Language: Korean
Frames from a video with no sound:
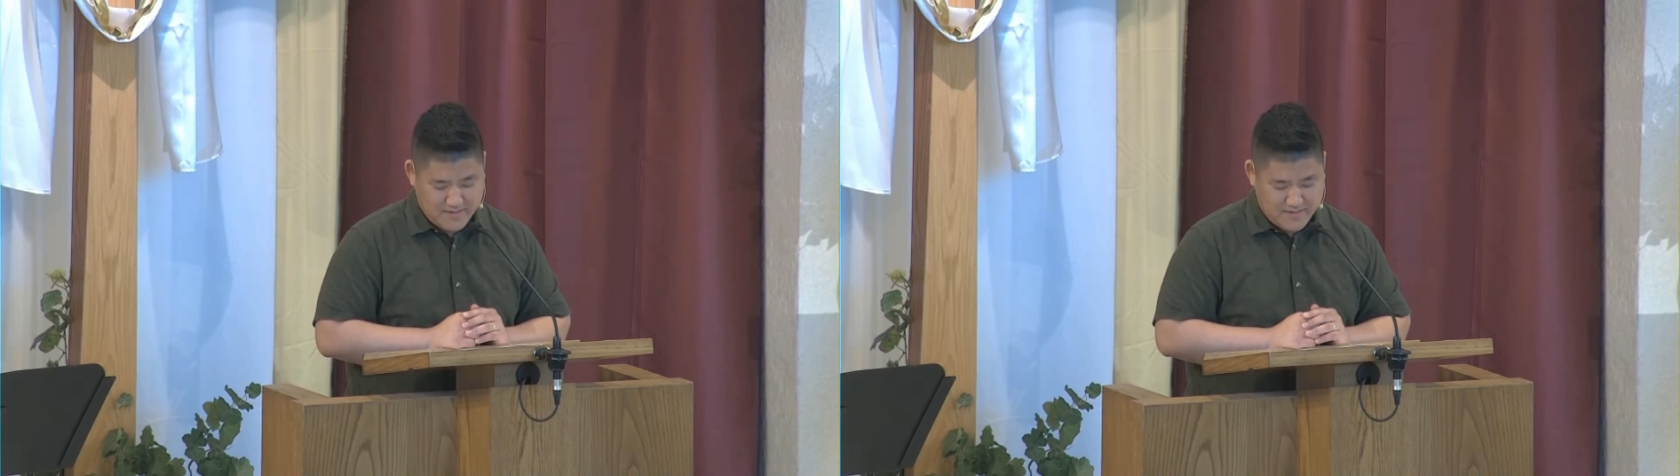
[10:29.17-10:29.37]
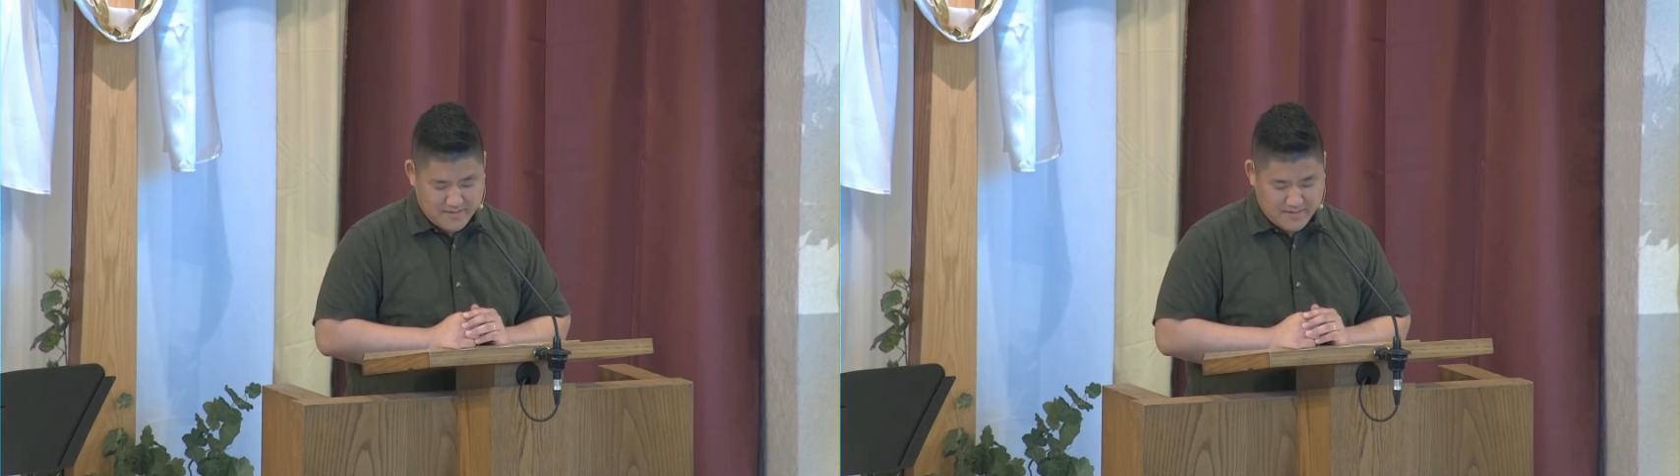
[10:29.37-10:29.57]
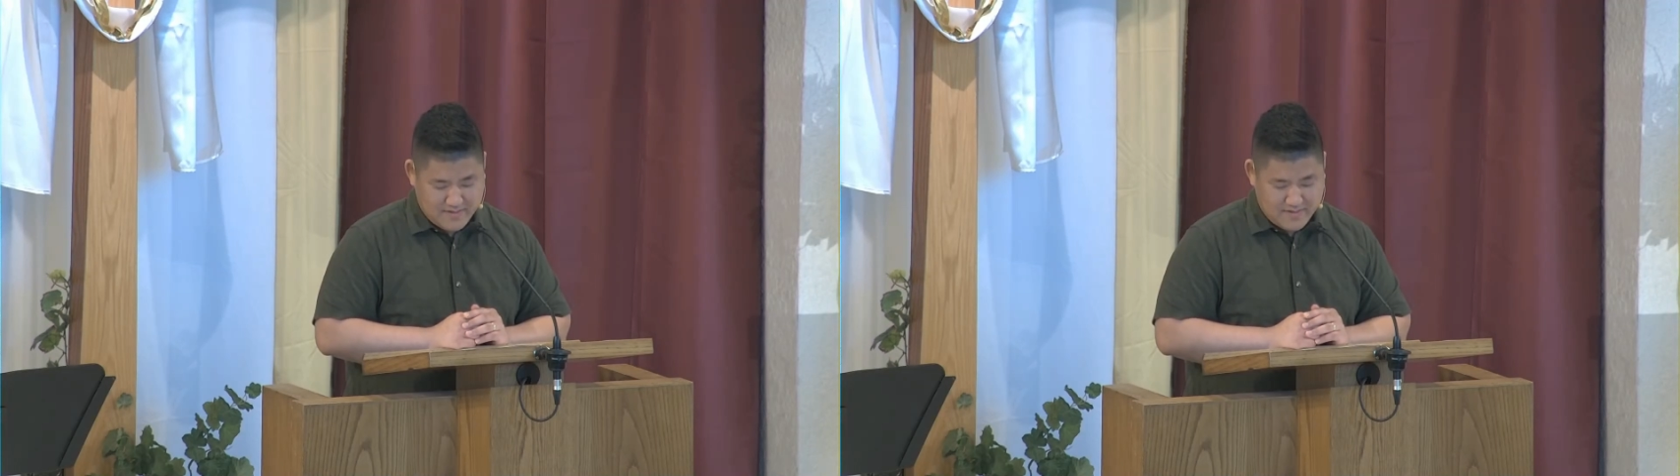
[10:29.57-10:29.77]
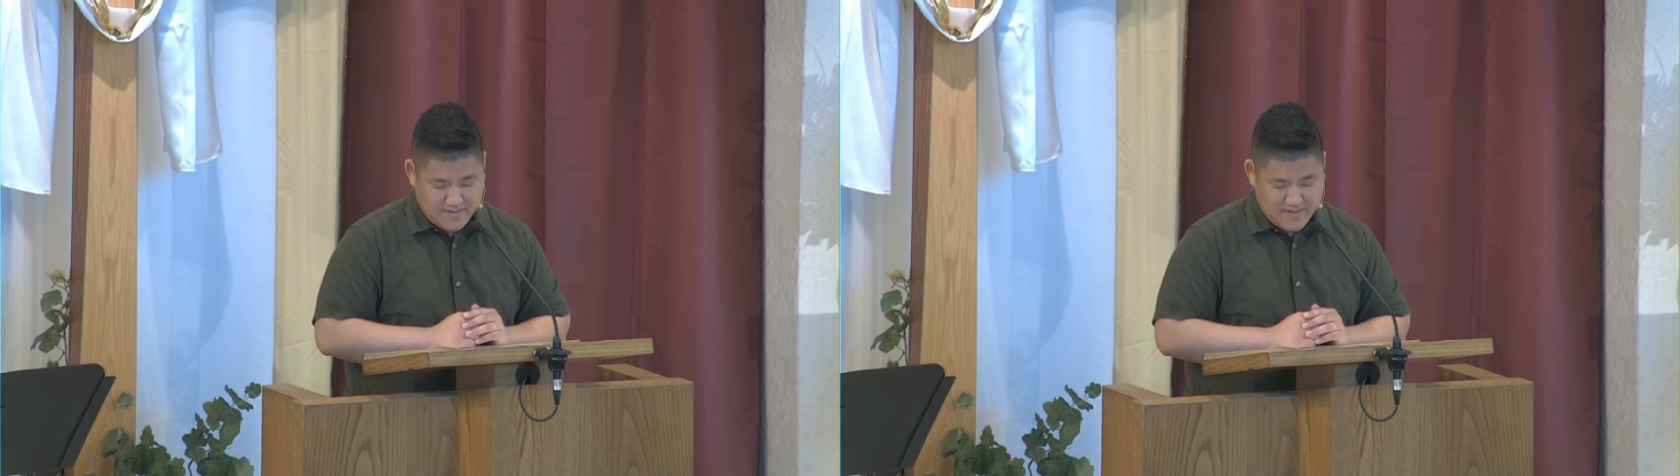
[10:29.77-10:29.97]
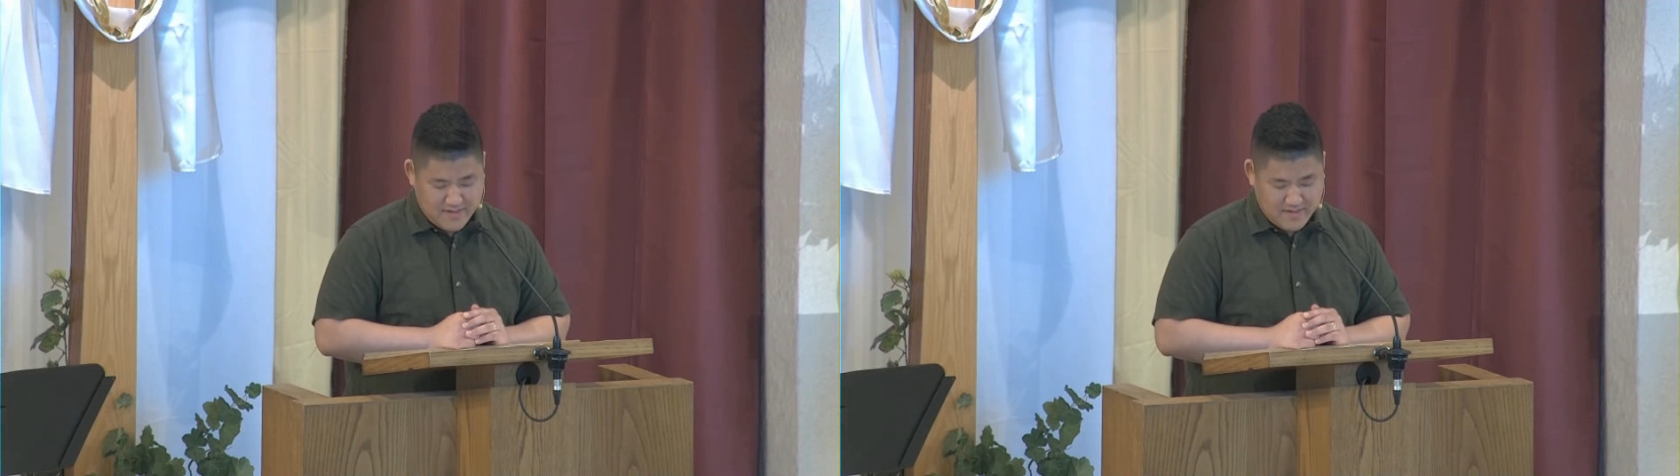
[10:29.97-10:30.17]
이것은
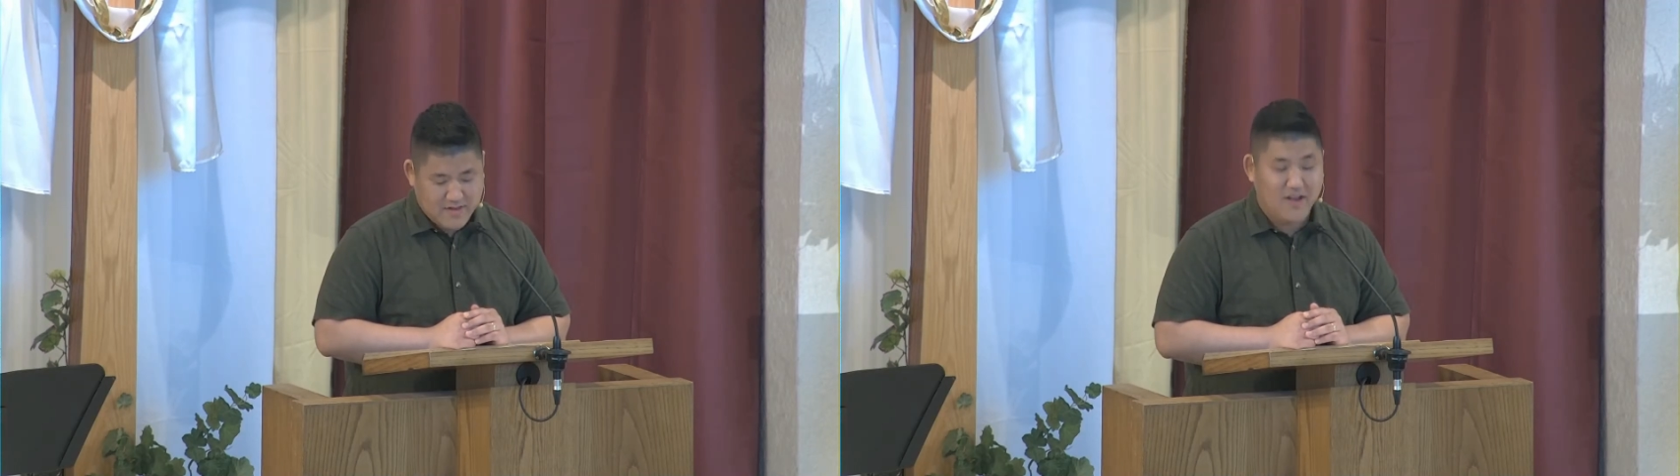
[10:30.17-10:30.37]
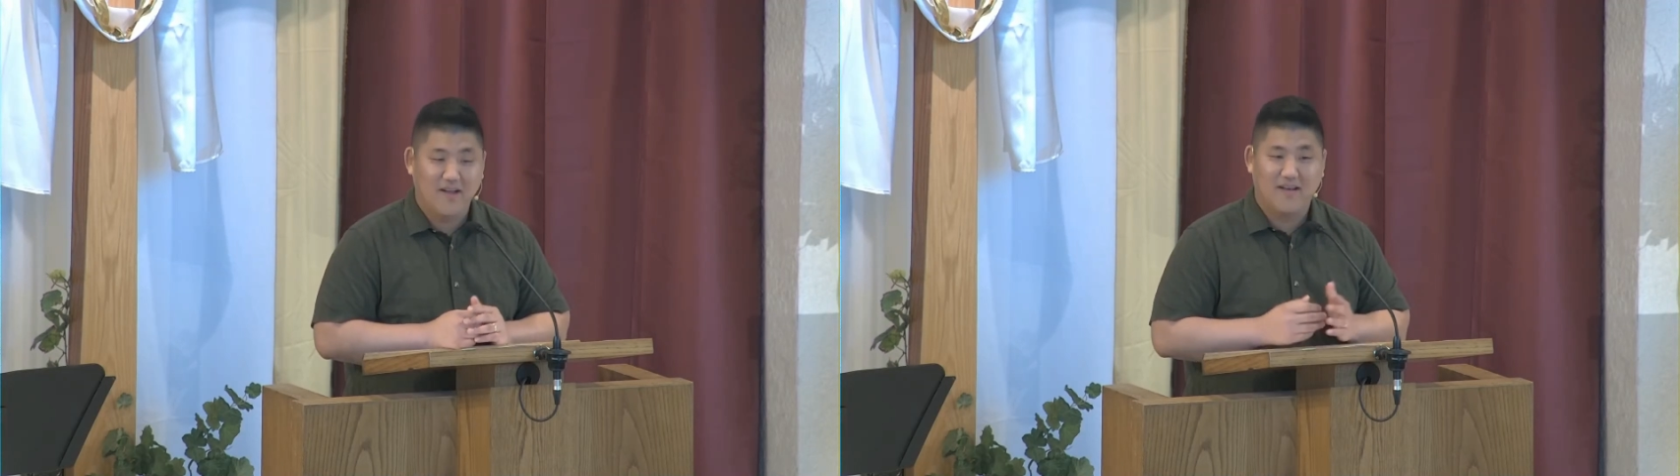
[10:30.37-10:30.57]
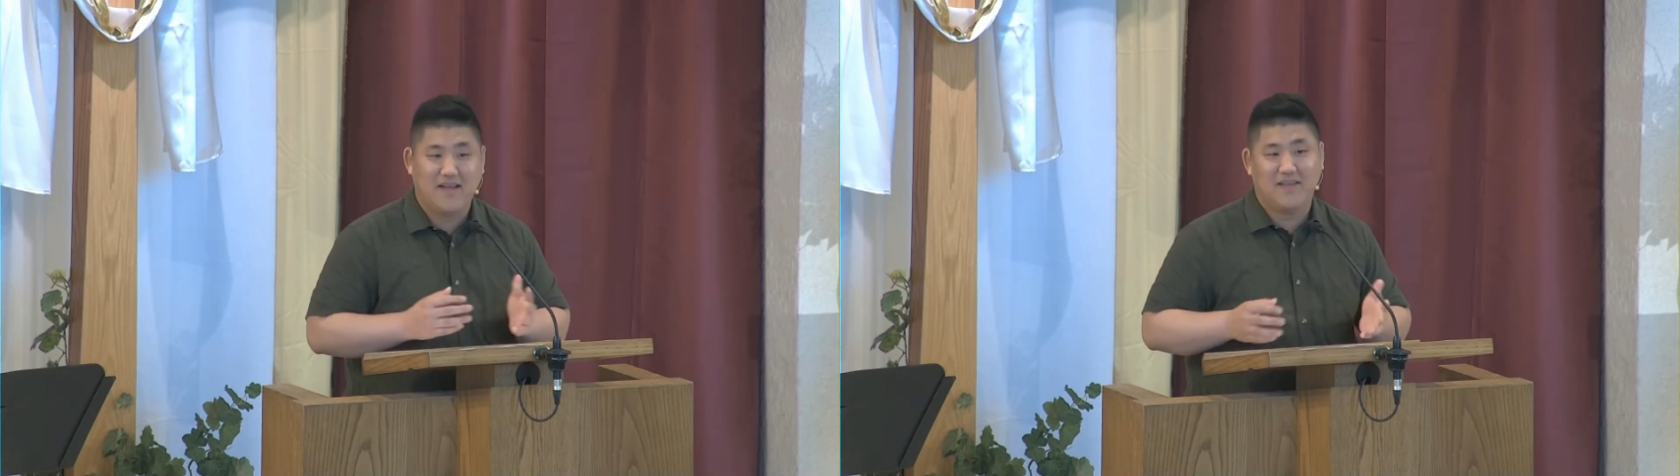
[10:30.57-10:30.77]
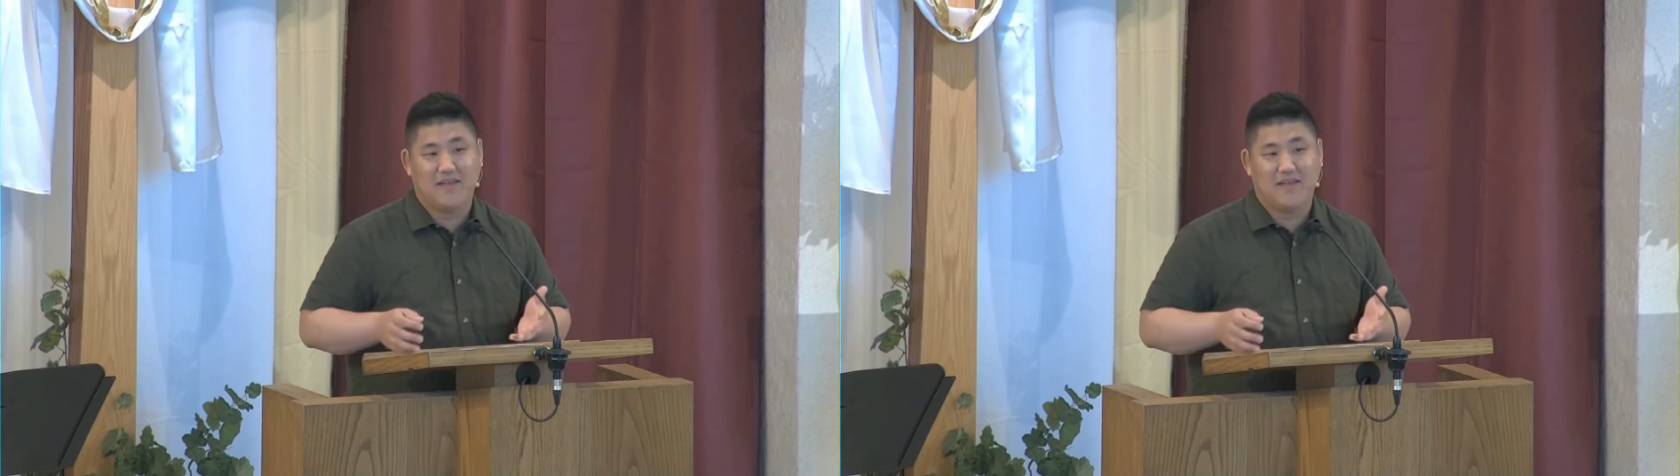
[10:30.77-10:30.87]
올바른